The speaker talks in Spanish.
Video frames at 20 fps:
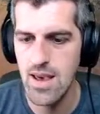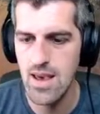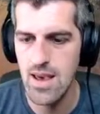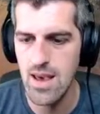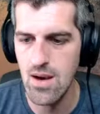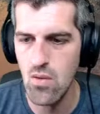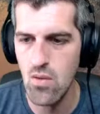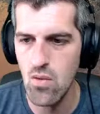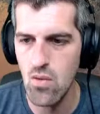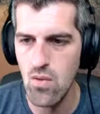
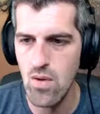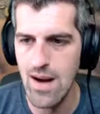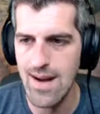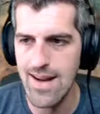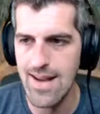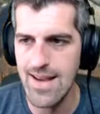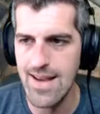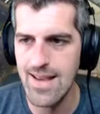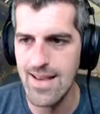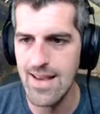Es un... Hay
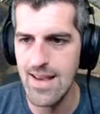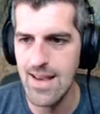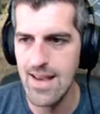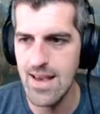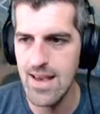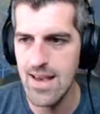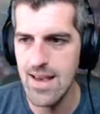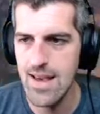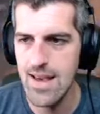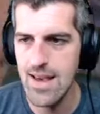que...
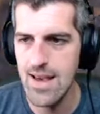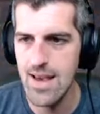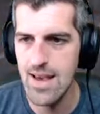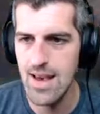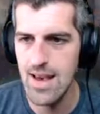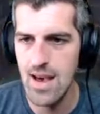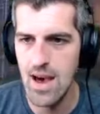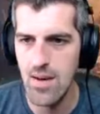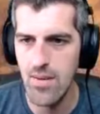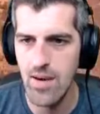
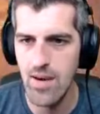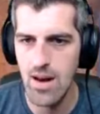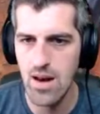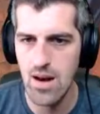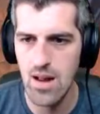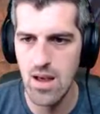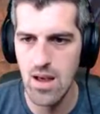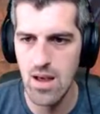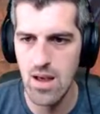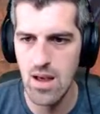A ver...
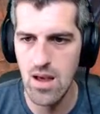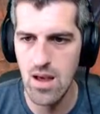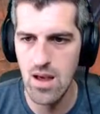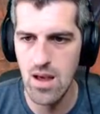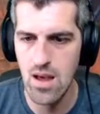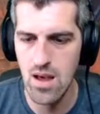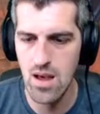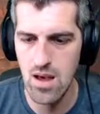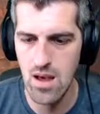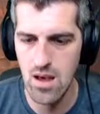
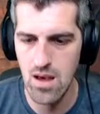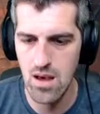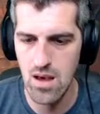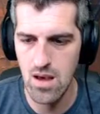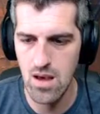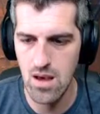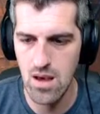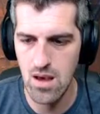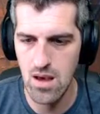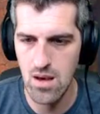
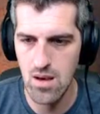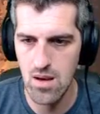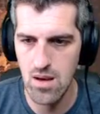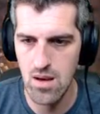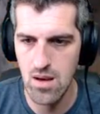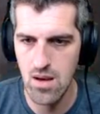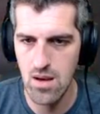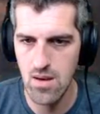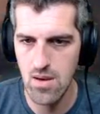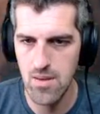
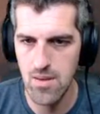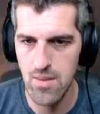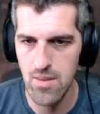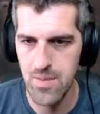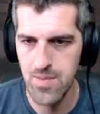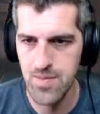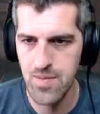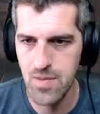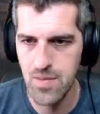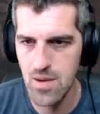Eh...
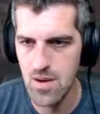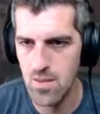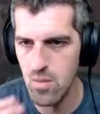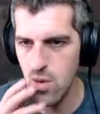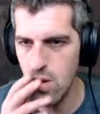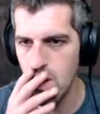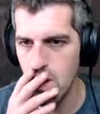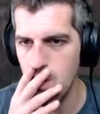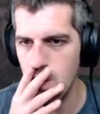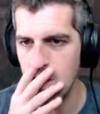
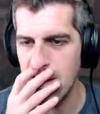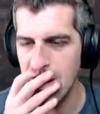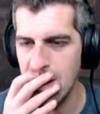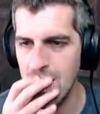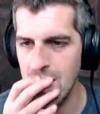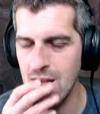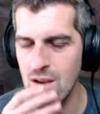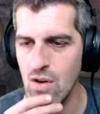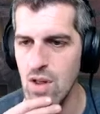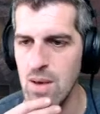Puedo
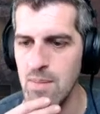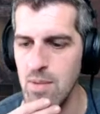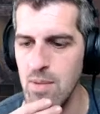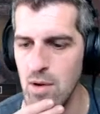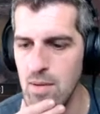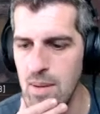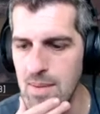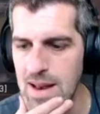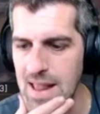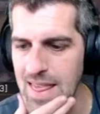45 de
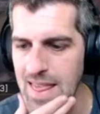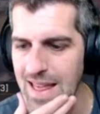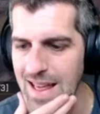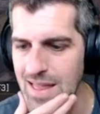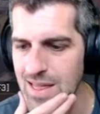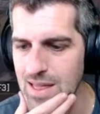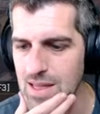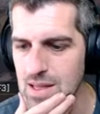probabilidad.